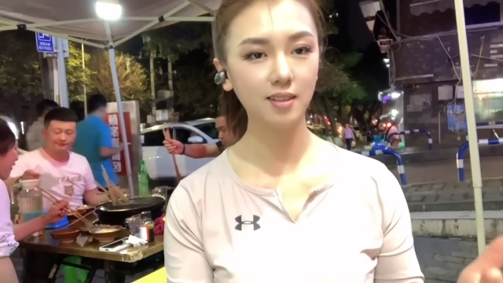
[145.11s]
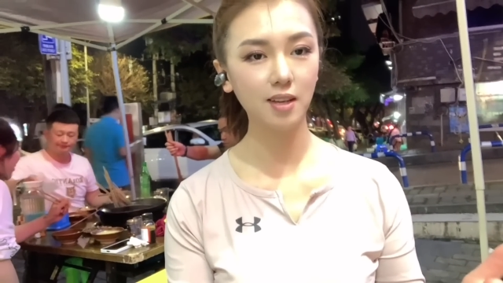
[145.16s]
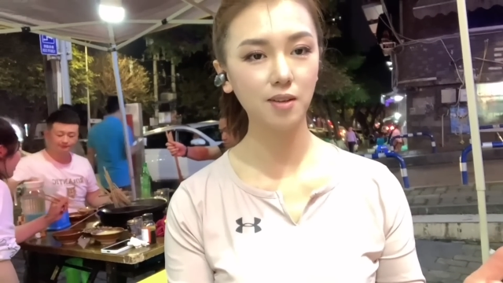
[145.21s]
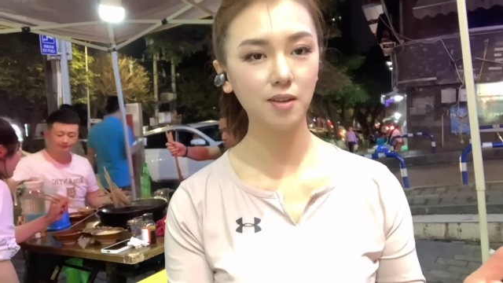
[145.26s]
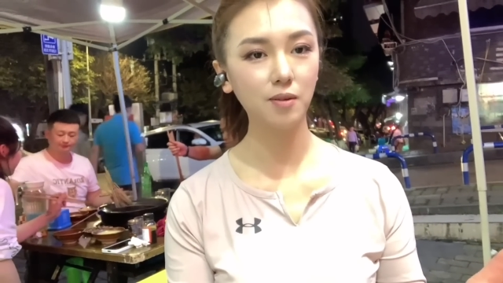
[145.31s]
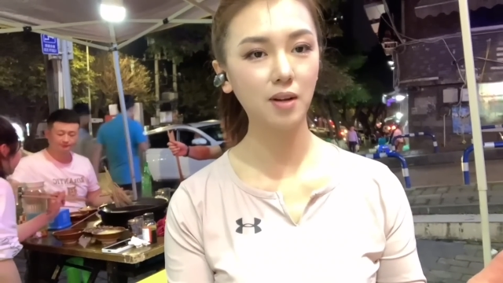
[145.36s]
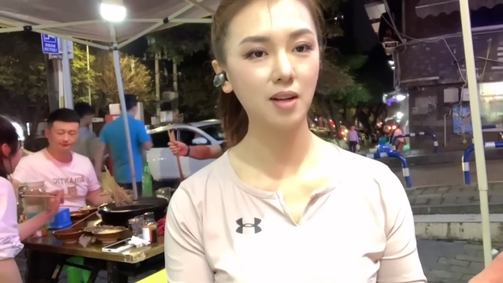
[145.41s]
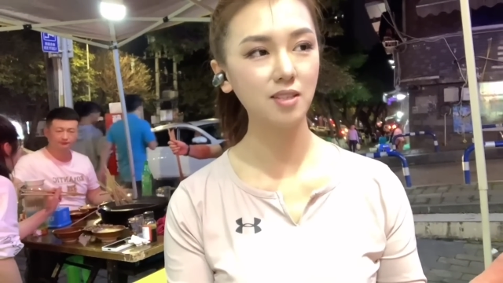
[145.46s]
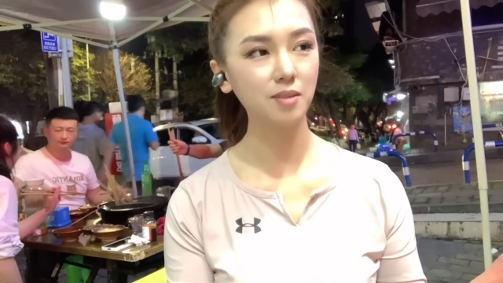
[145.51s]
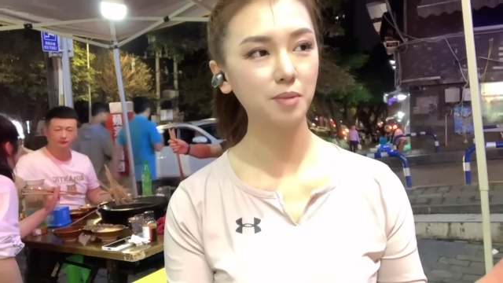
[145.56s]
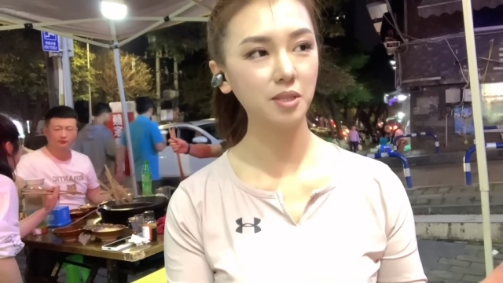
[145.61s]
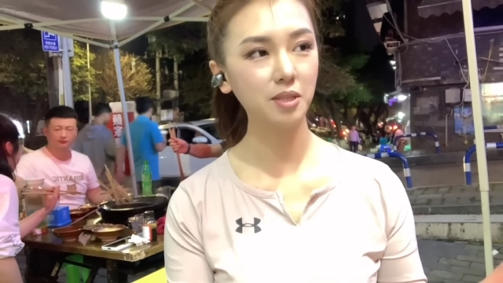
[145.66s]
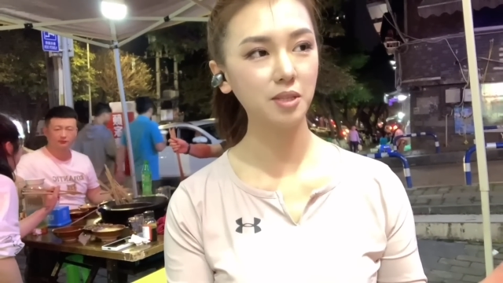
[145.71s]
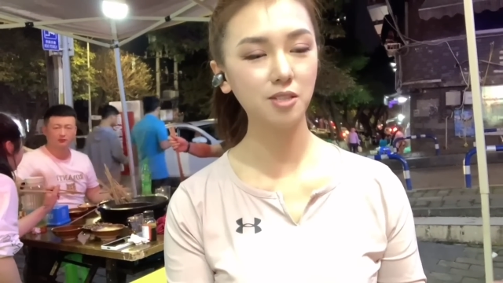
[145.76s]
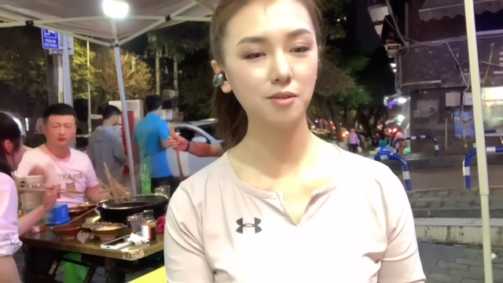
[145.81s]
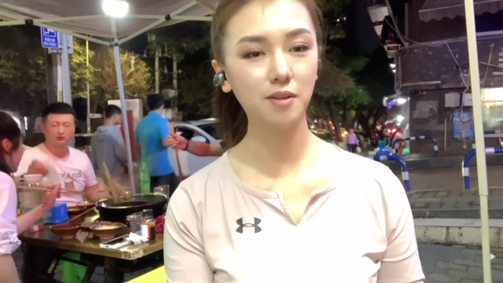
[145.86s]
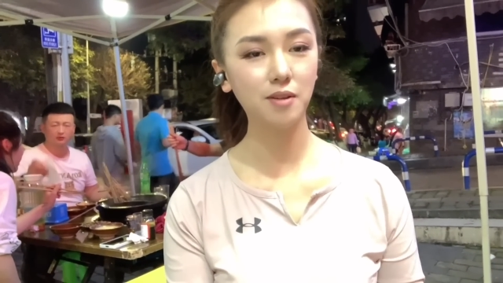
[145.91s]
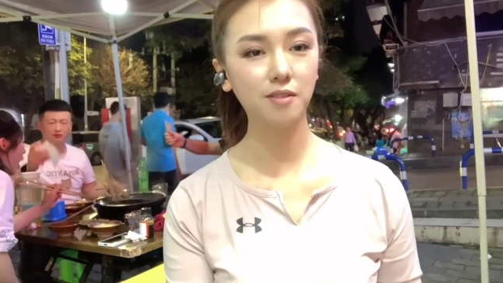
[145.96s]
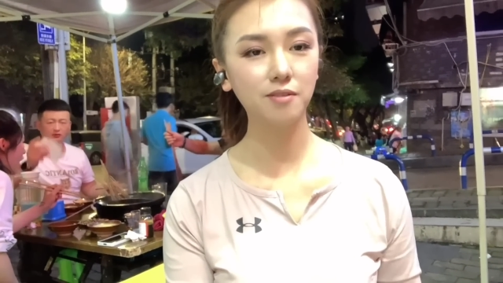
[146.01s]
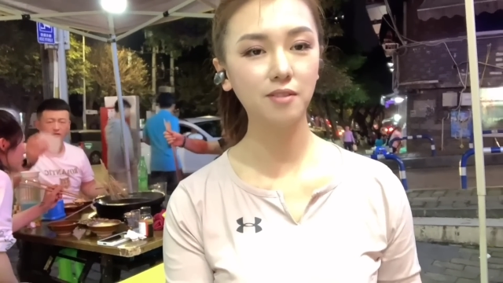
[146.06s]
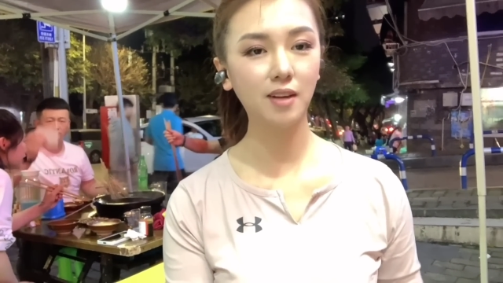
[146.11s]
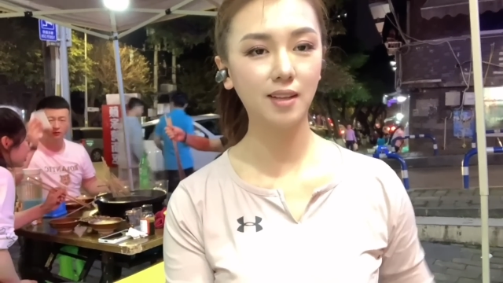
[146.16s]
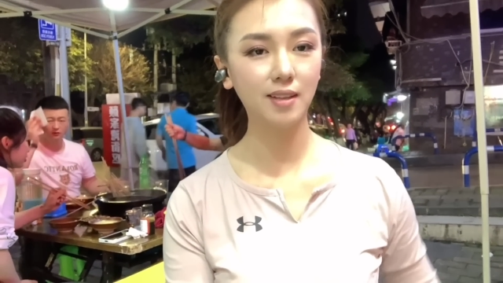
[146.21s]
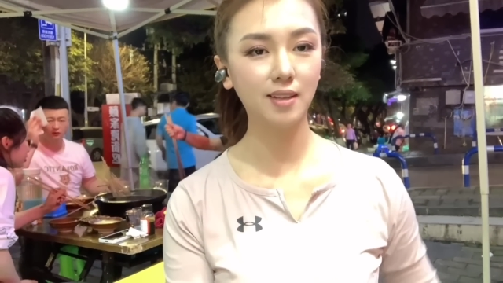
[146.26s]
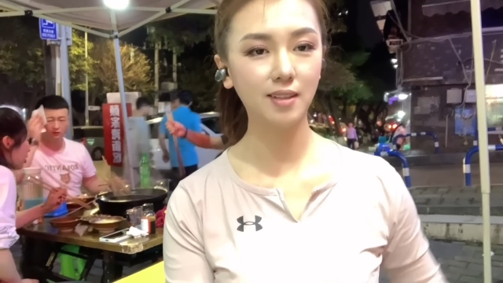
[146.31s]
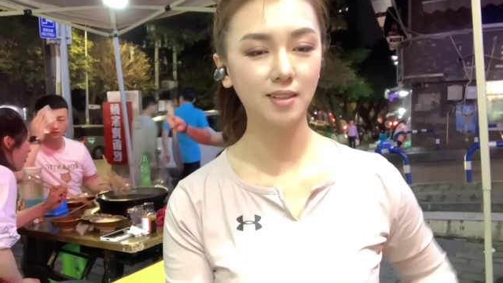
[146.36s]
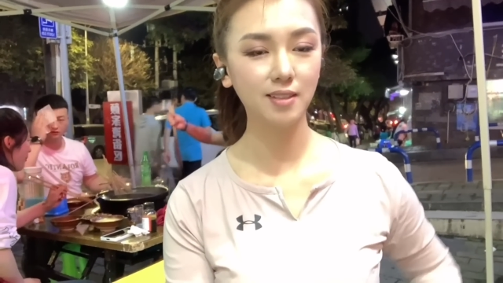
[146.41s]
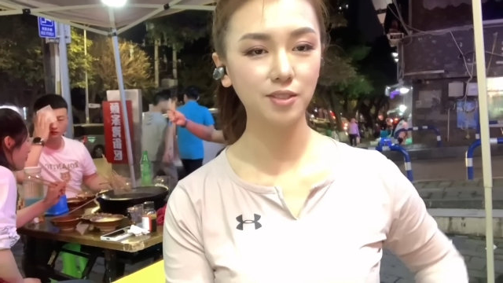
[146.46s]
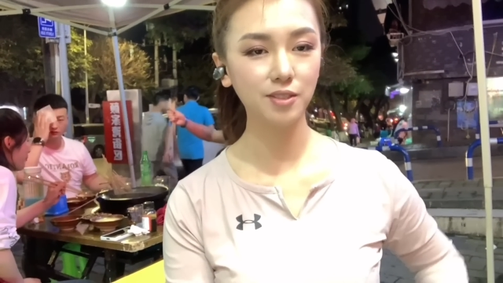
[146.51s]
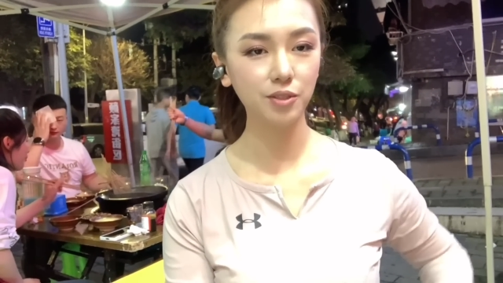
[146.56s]
天晚上没吃完饭
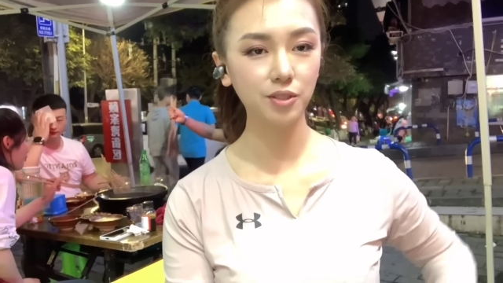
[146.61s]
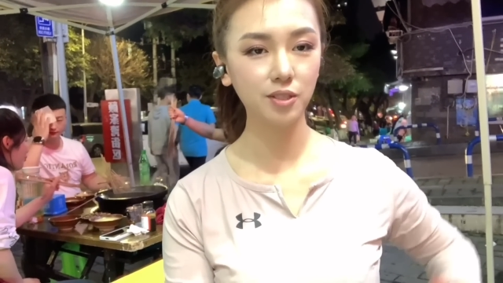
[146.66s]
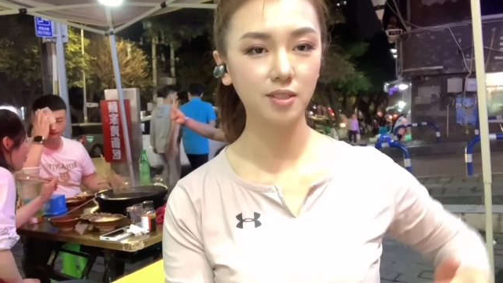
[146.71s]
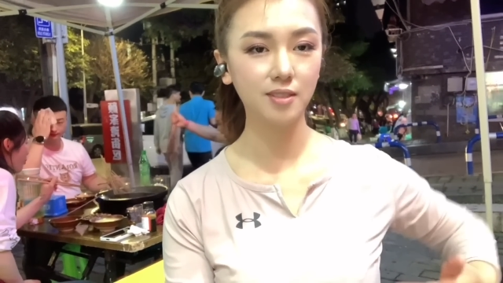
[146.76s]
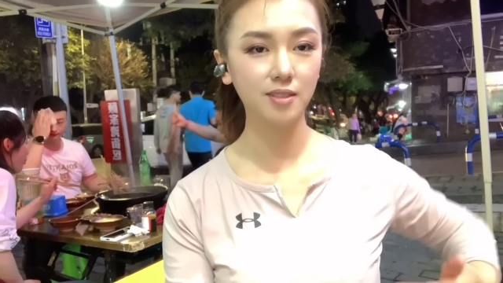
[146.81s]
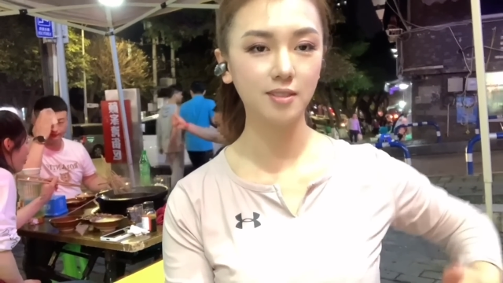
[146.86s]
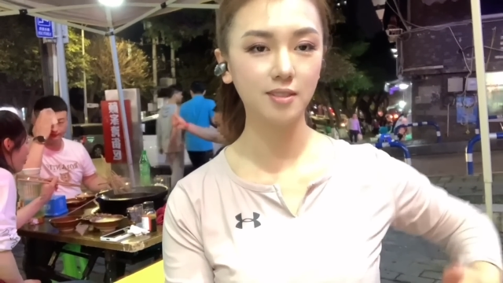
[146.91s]
了，就是